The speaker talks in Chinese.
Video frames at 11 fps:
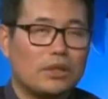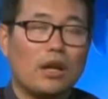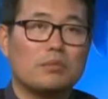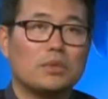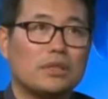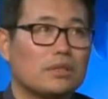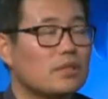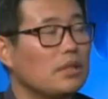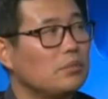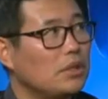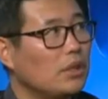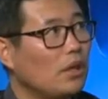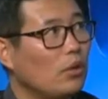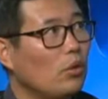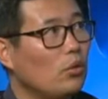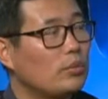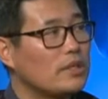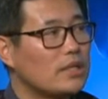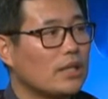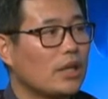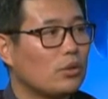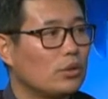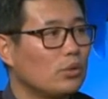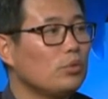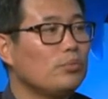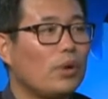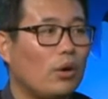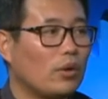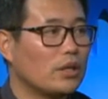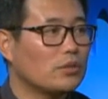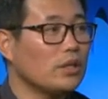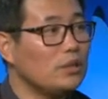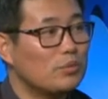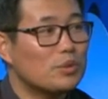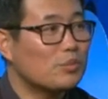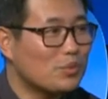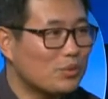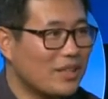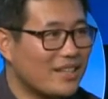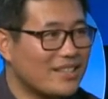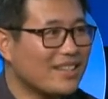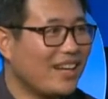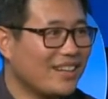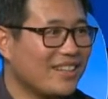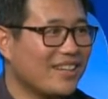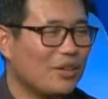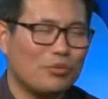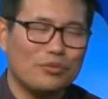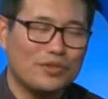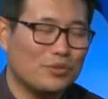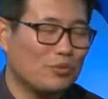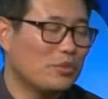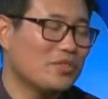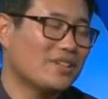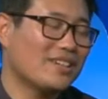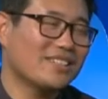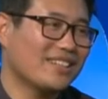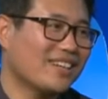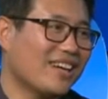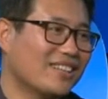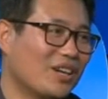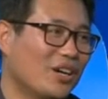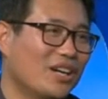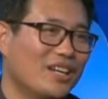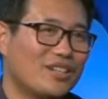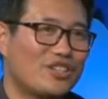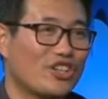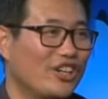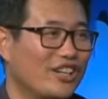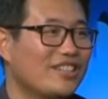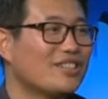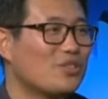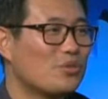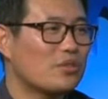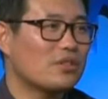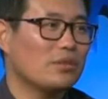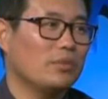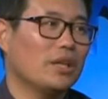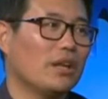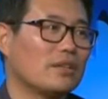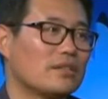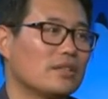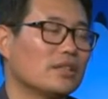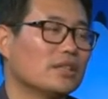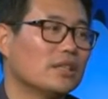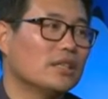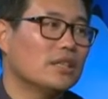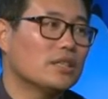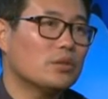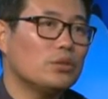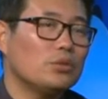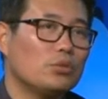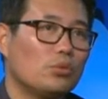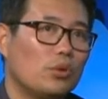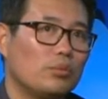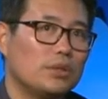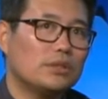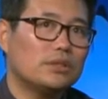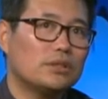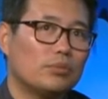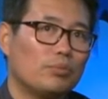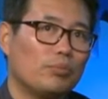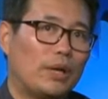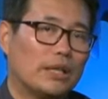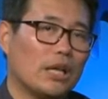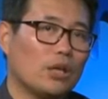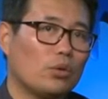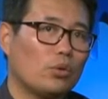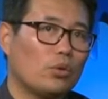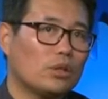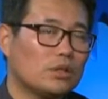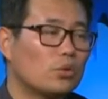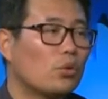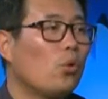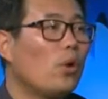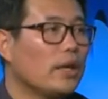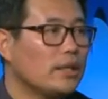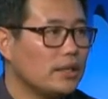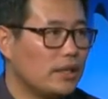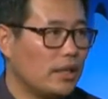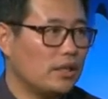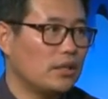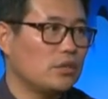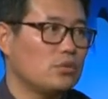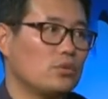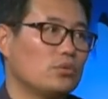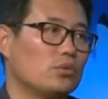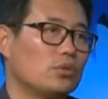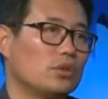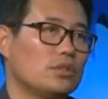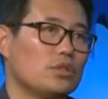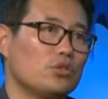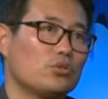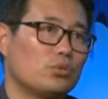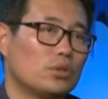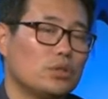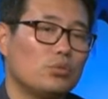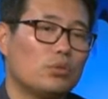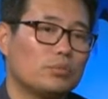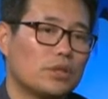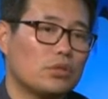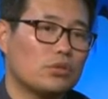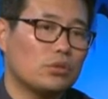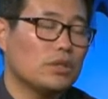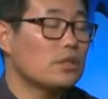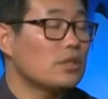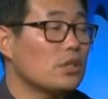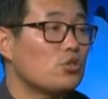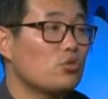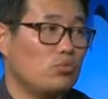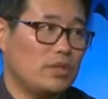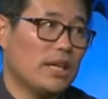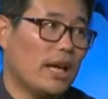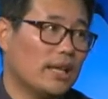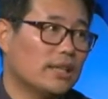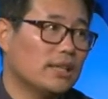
第二名、第三名，还有后边其他同学都跑过来说：“哎，你们什么时候演？在哪里演？我非我们非常想看到整个的就是什么样子。”所以就是我们把它更宽一点的去做，而且暑，而且我们的首映是在暑假。